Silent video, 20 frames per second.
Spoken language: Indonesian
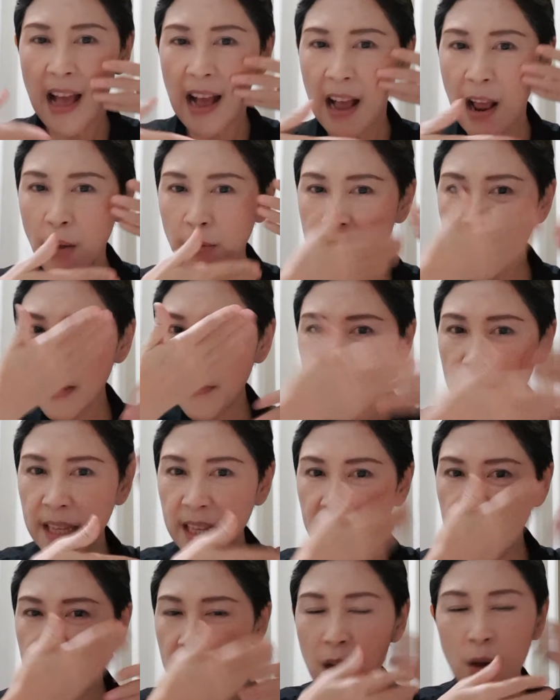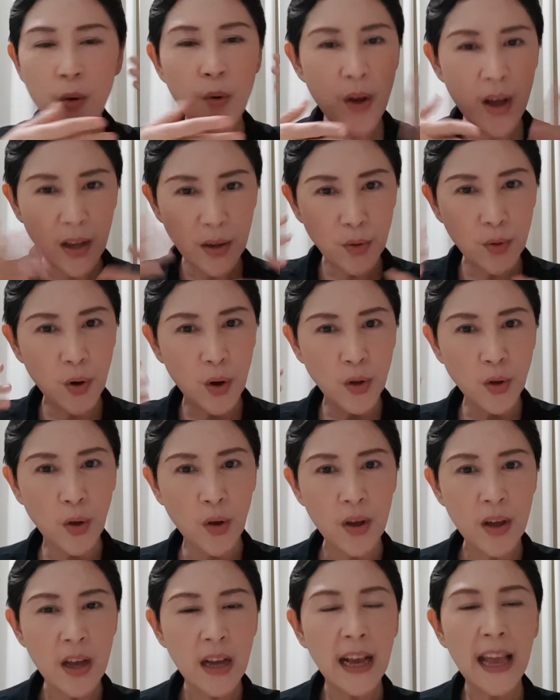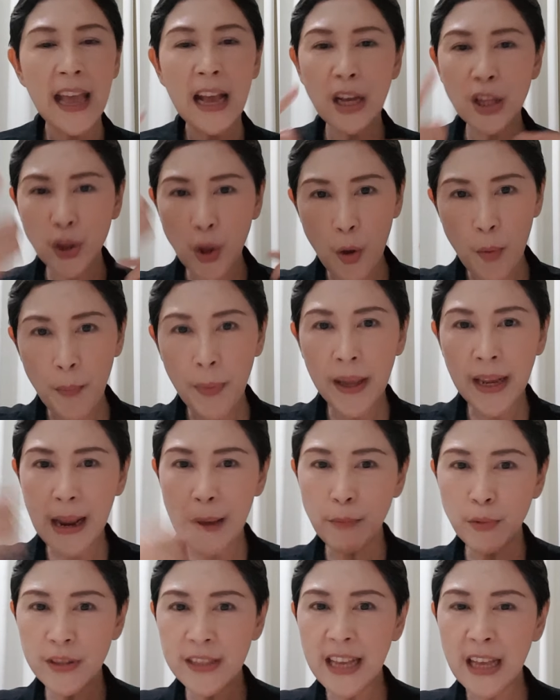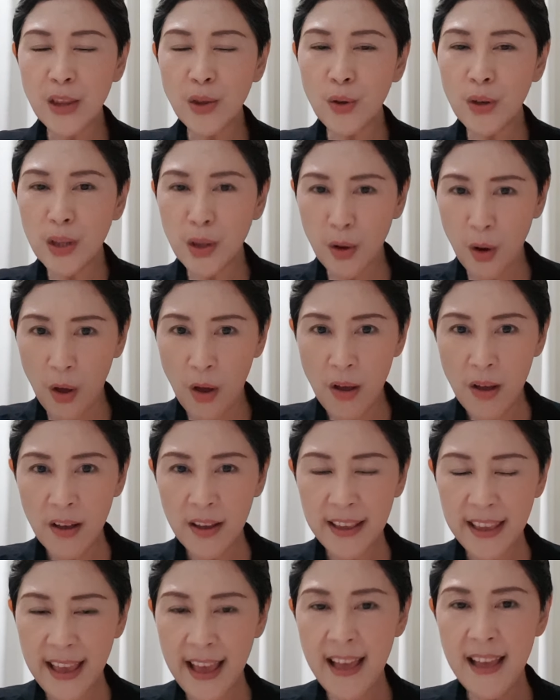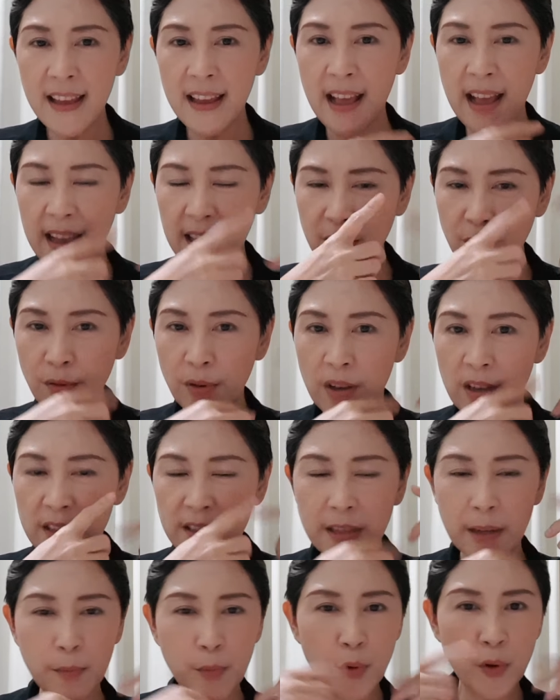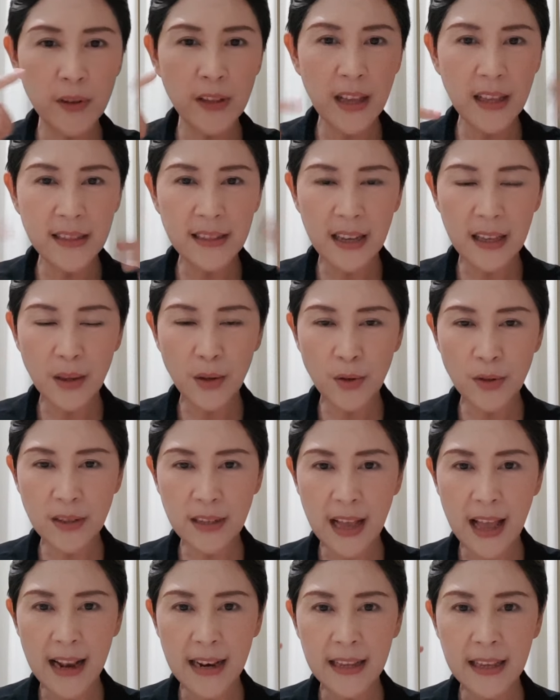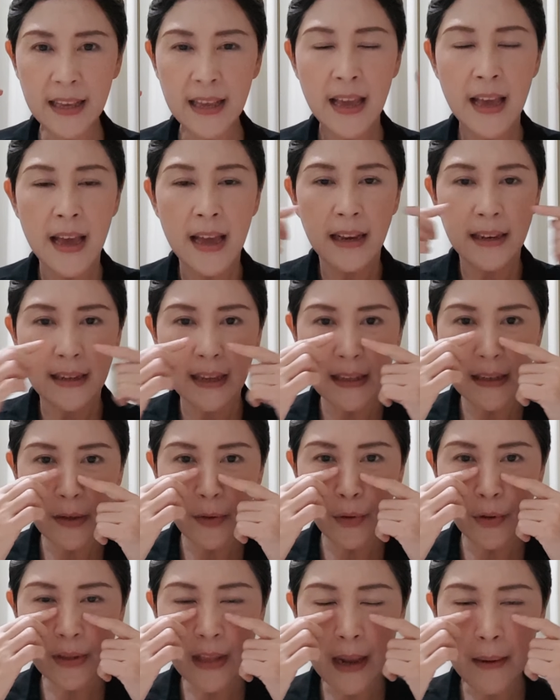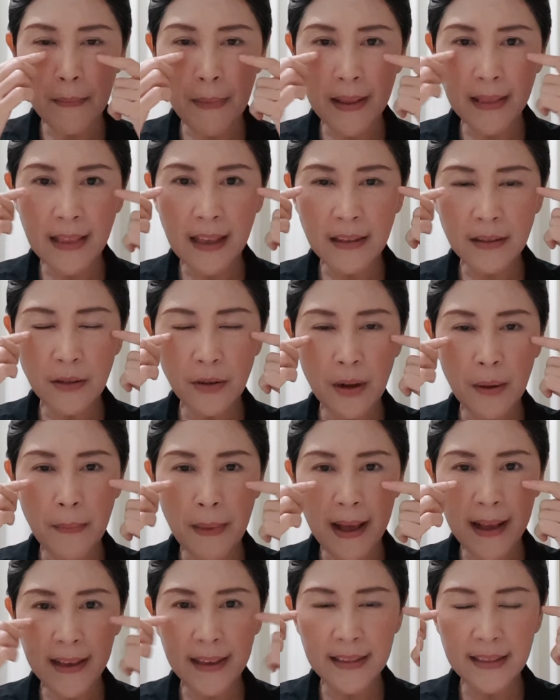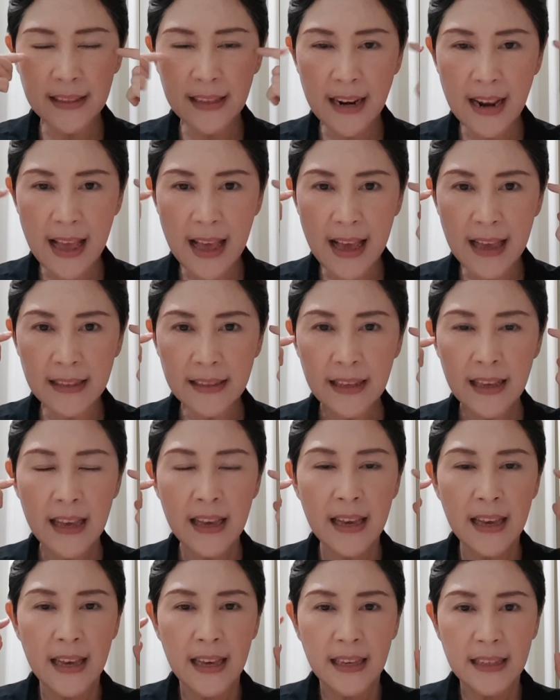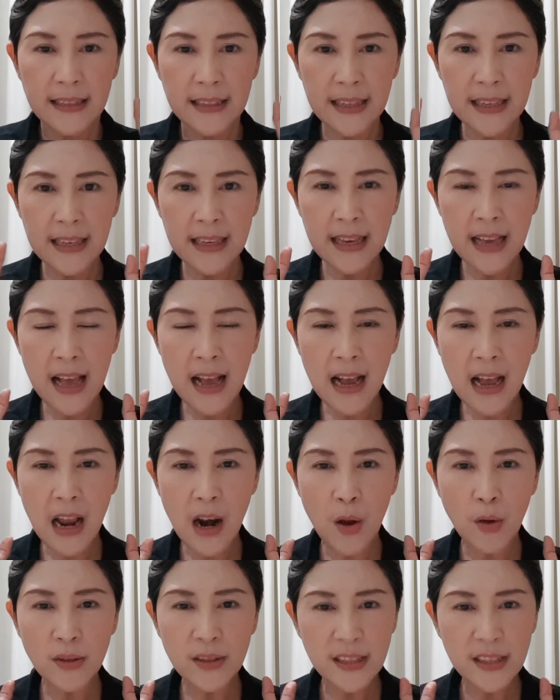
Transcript: Kalau saya begini, wah itu rontok. Kayak ketombe rambut jatuh gitu loh, ya. Nah, itu serbuknya jatuh sekali dan kerutan mata sudah makin jelas. Sehingga kalau